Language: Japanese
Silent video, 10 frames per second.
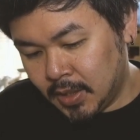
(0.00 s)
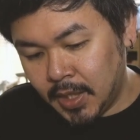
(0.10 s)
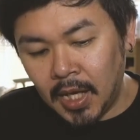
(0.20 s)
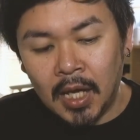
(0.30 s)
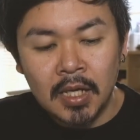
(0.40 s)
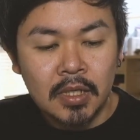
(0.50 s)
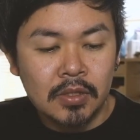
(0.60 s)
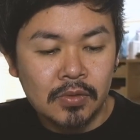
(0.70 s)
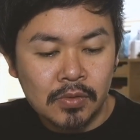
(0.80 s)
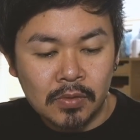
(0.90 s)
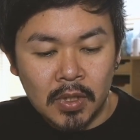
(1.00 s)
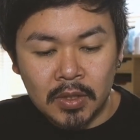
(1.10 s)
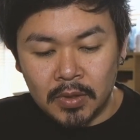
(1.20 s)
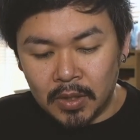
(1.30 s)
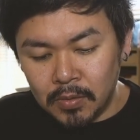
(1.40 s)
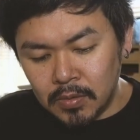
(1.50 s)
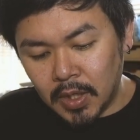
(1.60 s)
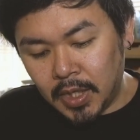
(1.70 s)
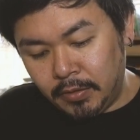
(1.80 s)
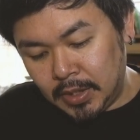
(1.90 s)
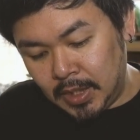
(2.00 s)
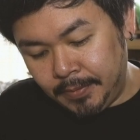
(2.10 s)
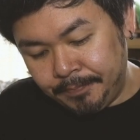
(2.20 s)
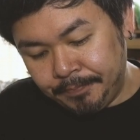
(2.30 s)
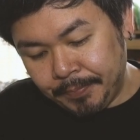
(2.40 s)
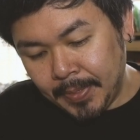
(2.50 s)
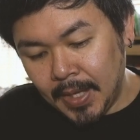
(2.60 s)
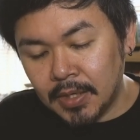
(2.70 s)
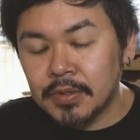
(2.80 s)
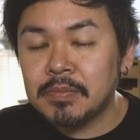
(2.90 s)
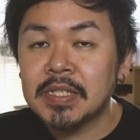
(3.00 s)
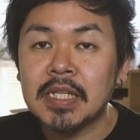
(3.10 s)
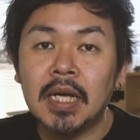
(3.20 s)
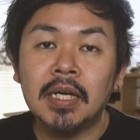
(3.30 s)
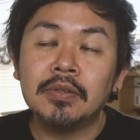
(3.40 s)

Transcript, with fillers: で、あ、そうそう、えっ、とね、今回はね、あれをしました。